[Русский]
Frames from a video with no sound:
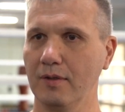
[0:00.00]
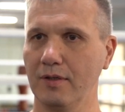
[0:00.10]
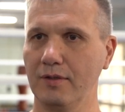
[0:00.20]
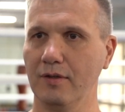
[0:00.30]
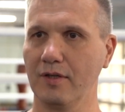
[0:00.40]

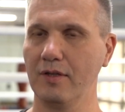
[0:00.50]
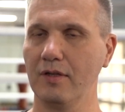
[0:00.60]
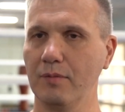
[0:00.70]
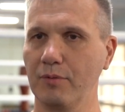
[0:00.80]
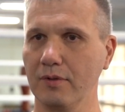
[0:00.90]

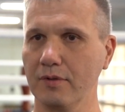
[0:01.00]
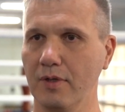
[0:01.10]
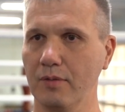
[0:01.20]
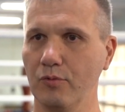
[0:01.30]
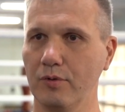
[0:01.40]
родители
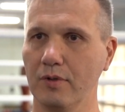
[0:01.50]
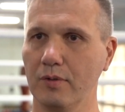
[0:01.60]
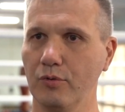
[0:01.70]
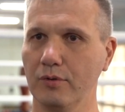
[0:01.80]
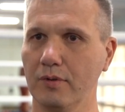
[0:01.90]
продолжают многие
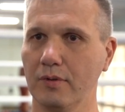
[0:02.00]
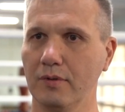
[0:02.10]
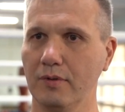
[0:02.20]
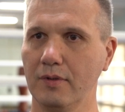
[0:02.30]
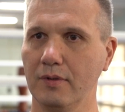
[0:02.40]
работать,
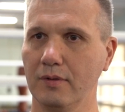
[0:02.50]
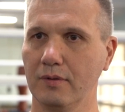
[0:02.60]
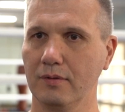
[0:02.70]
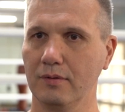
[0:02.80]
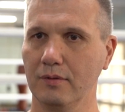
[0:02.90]
дети
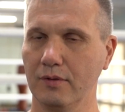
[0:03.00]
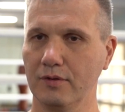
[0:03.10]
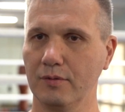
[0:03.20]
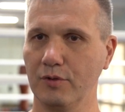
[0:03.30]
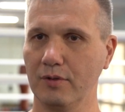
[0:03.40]

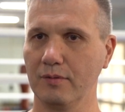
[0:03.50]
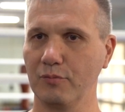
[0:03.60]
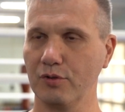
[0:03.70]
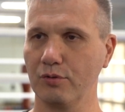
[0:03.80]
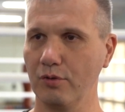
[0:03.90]
должны быть
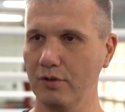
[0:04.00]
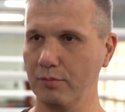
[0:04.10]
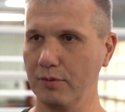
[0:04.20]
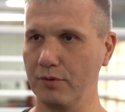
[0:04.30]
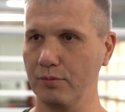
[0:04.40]

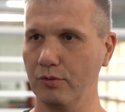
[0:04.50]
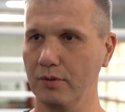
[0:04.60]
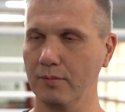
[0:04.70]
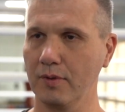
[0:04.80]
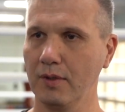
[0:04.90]
пристроены под
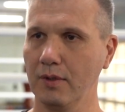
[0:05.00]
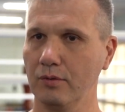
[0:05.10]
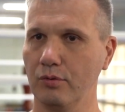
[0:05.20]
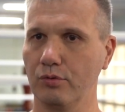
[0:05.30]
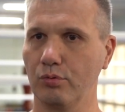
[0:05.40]
присмотром,
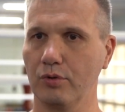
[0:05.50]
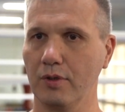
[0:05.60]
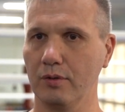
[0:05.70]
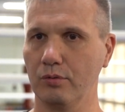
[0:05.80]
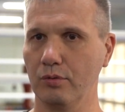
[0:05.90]
то есть с
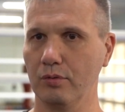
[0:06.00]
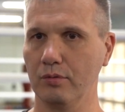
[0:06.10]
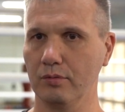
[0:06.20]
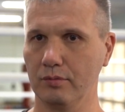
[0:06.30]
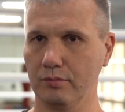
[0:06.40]
утра
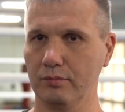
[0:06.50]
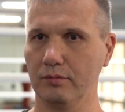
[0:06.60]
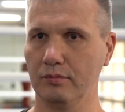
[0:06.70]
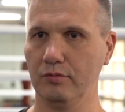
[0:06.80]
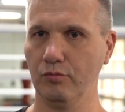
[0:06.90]
до
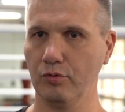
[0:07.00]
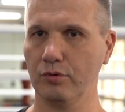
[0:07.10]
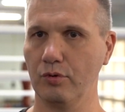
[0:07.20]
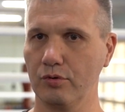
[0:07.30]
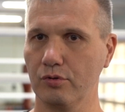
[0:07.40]

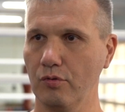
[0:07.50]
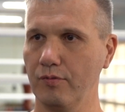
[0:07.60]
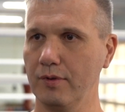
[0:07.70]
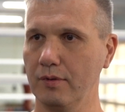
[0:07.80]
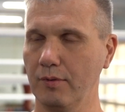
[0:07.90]
двух-трех
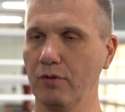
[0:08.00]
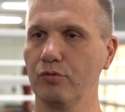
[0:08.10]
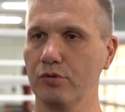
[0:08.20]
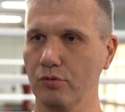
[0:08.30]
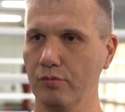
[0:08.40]
часов, они, до
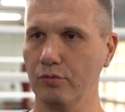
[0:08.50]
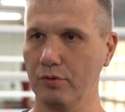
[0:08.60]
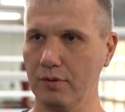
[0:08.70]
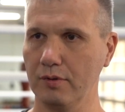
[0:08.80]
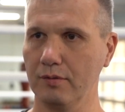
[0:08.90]
двух часов тут они...